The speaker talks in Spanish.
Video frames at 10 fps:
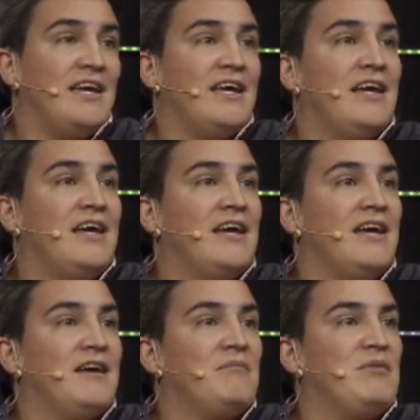
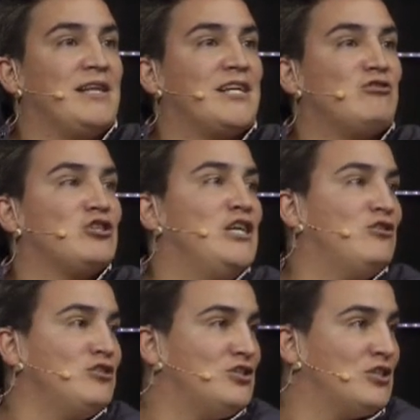eh, mientras los
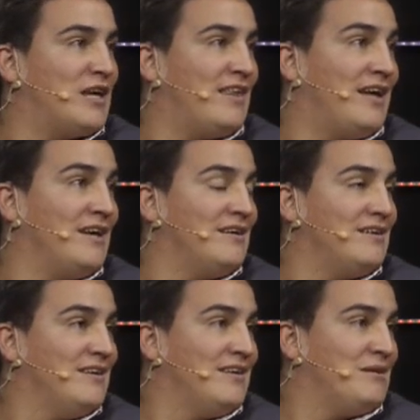hijos quedan
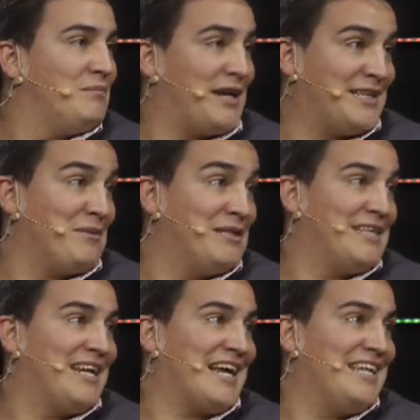prácticamente
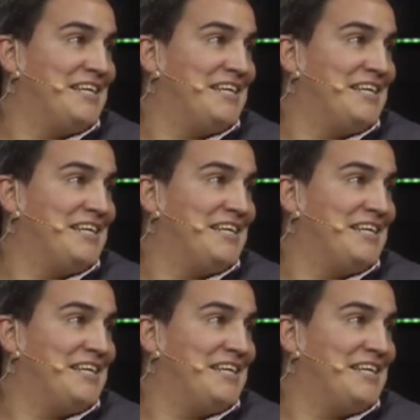en la calle.